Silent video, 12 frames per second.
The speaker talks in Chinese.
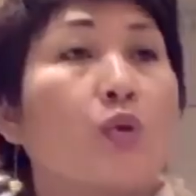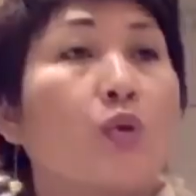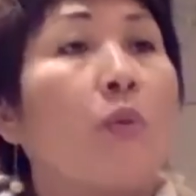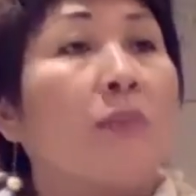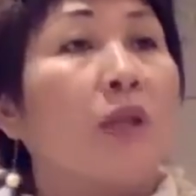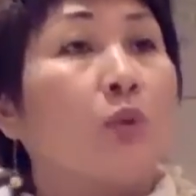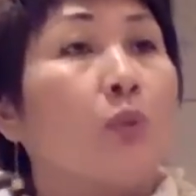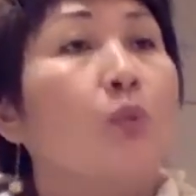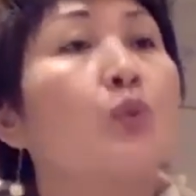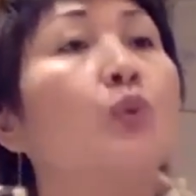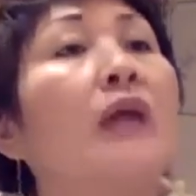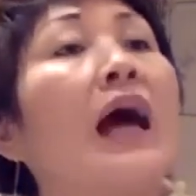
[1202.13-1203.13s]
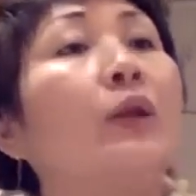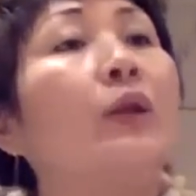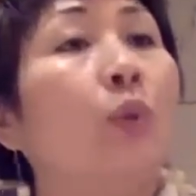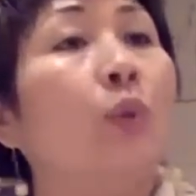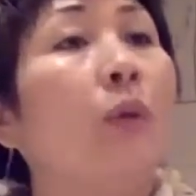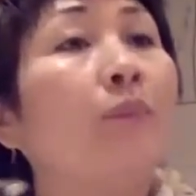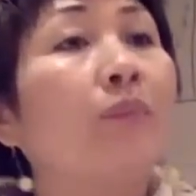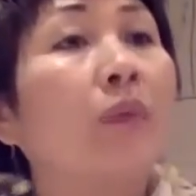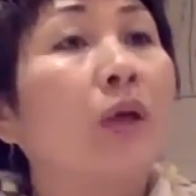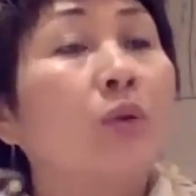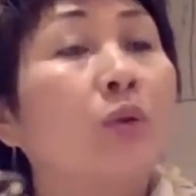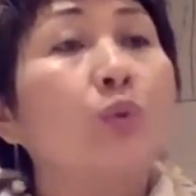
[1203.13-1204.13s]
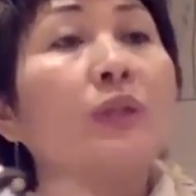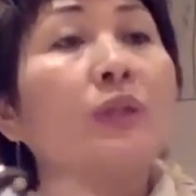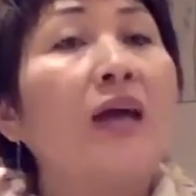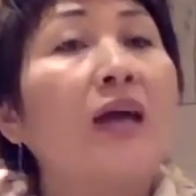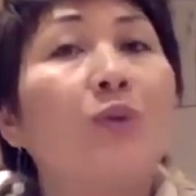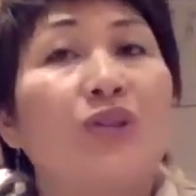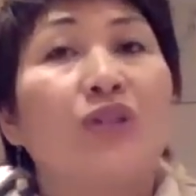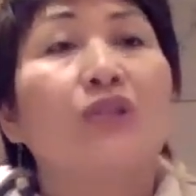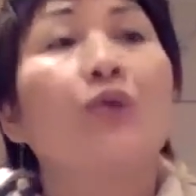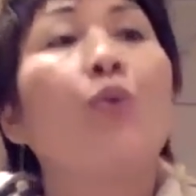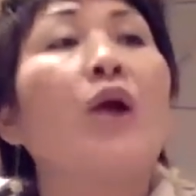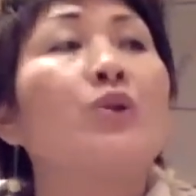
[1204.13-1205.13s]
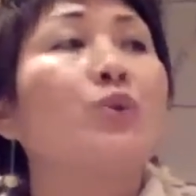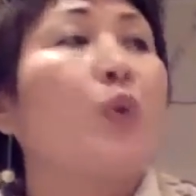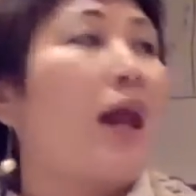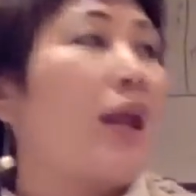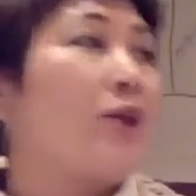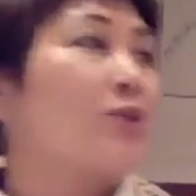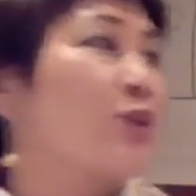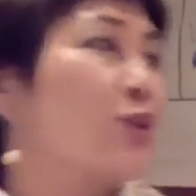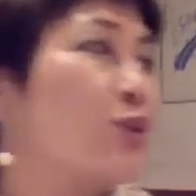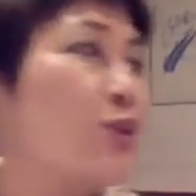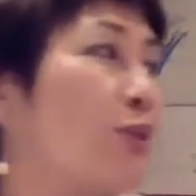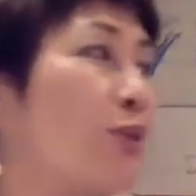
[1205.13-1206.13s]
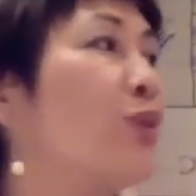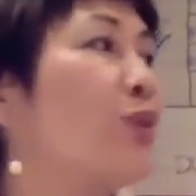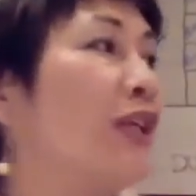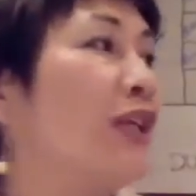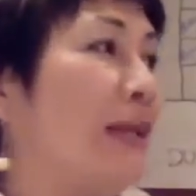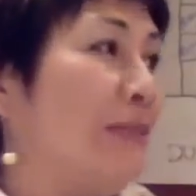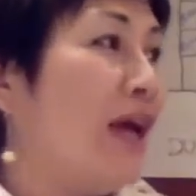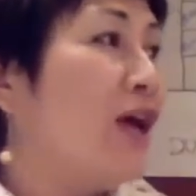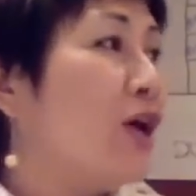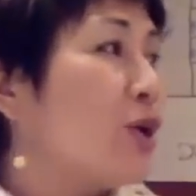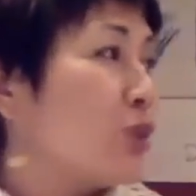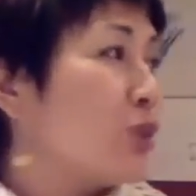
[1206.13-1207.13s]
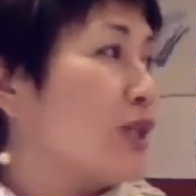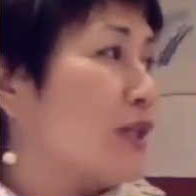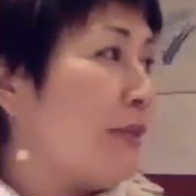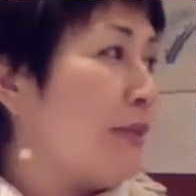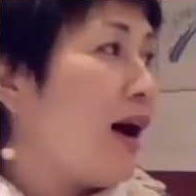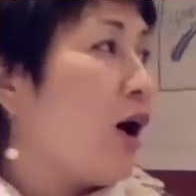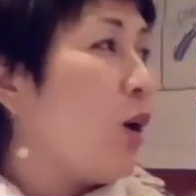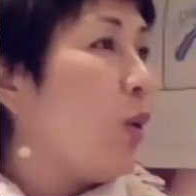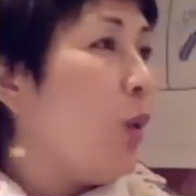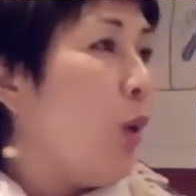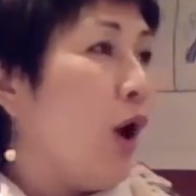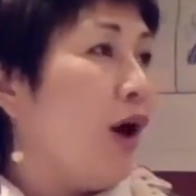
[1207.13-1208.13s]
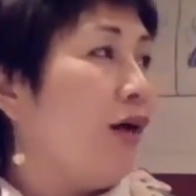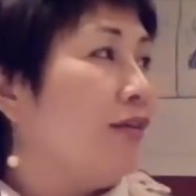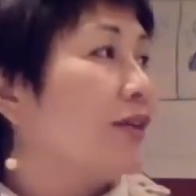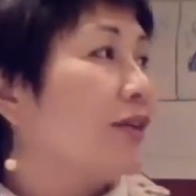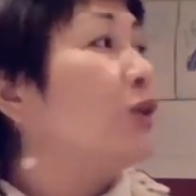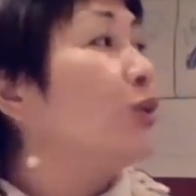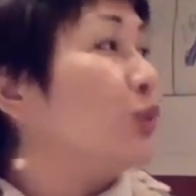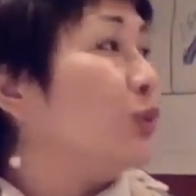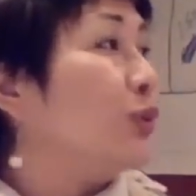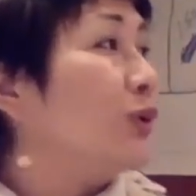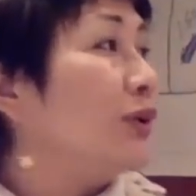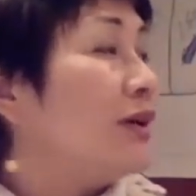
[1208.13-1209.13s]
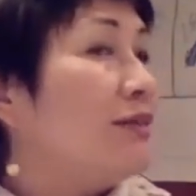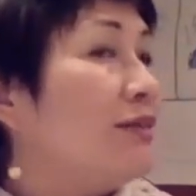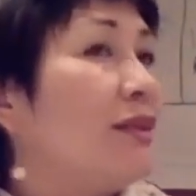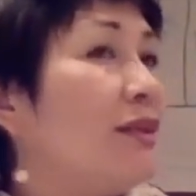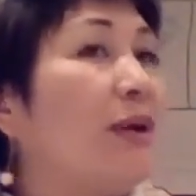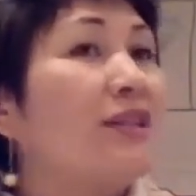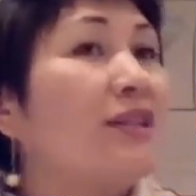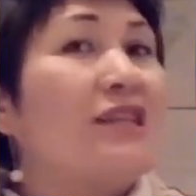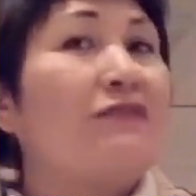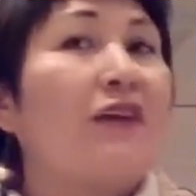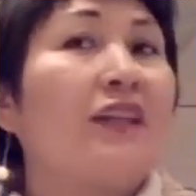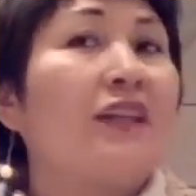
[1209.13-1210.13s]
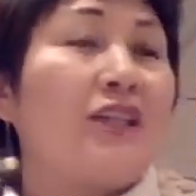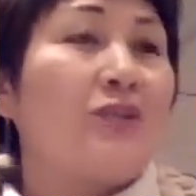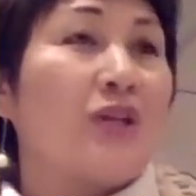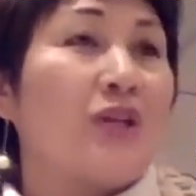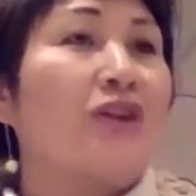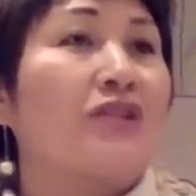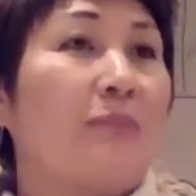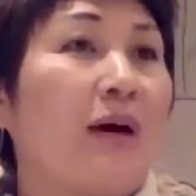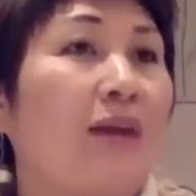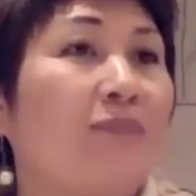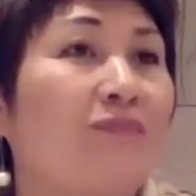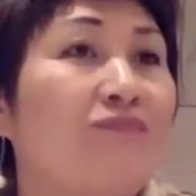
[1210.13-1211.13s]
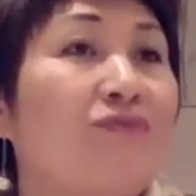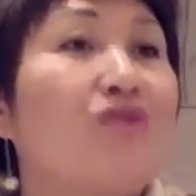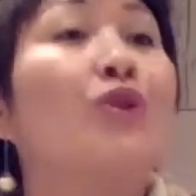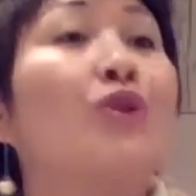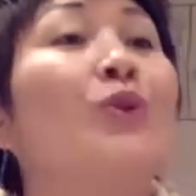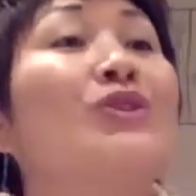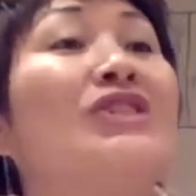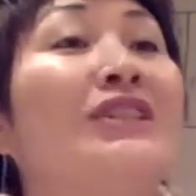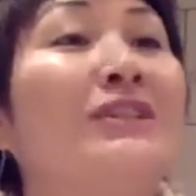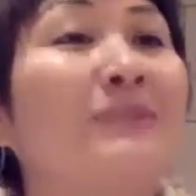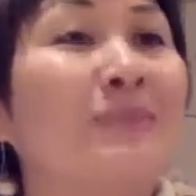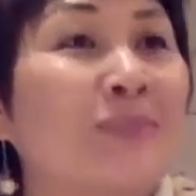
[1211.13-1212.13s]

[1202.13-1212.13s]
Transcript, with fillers: 是我们的毒素太多，毒素太多，其实换句话来说就是我们中医里面说的什么火跟毒。那么西方的医学叫什么？自由基，